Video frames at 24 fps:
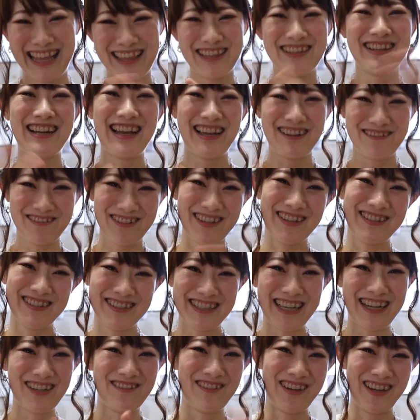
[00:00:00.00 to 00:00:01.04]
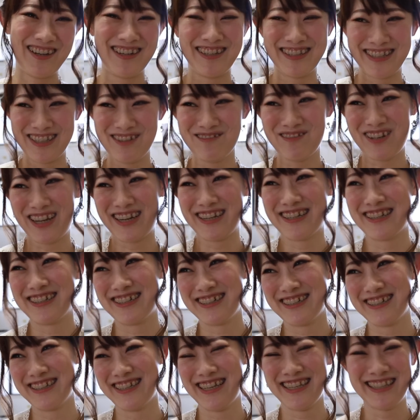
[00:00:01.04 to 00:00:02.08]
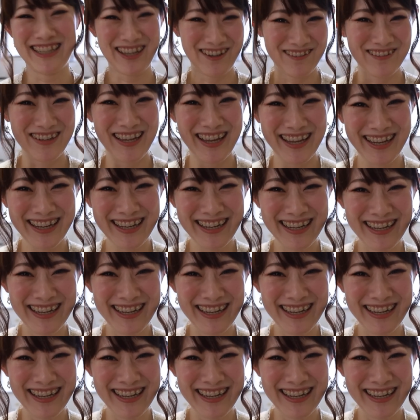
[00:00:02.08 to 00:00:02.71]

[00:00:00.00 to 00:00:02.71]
Entre amigos a lo mejor sí, pero no está bien.